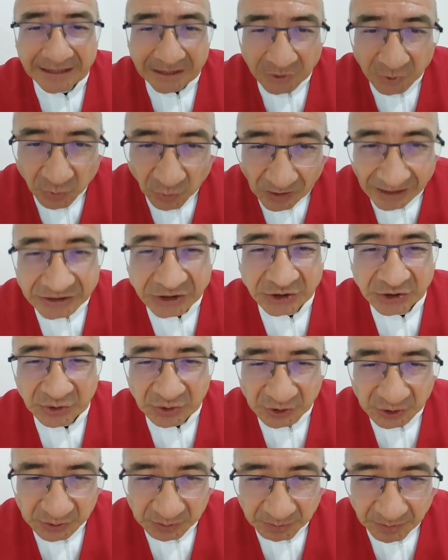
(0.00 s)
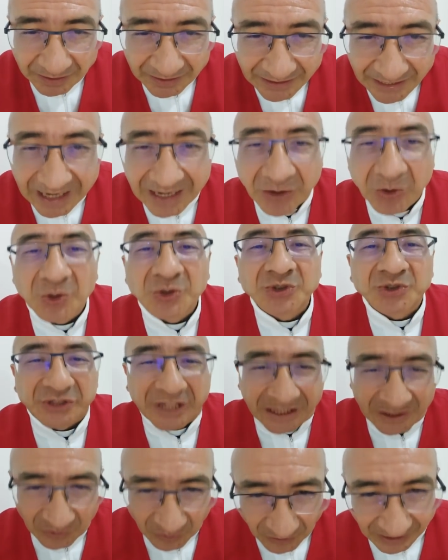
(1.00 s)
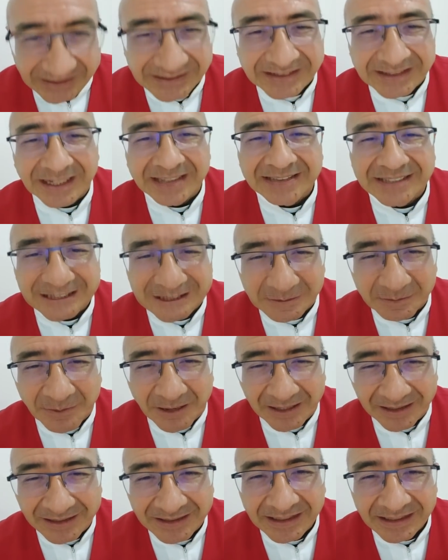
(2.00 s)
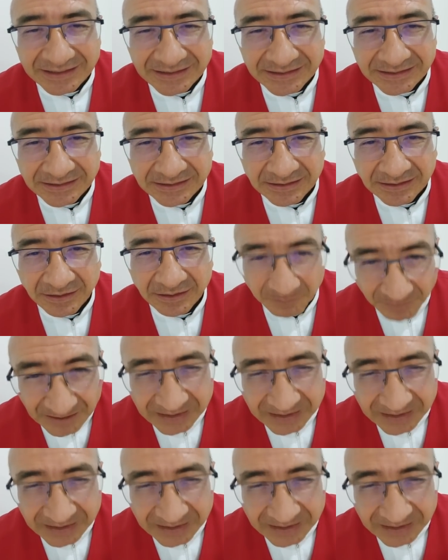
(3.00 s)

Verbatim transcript: de nuestros pecados de nuestras espaldas.